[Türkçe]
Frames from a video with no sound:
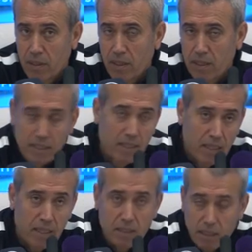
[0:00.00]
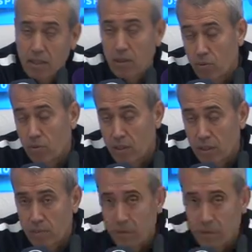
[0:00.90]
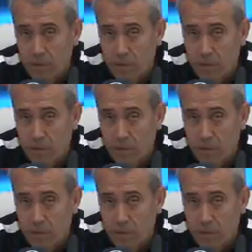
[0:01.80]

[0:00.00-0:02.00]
etkili ataklar üretebildi.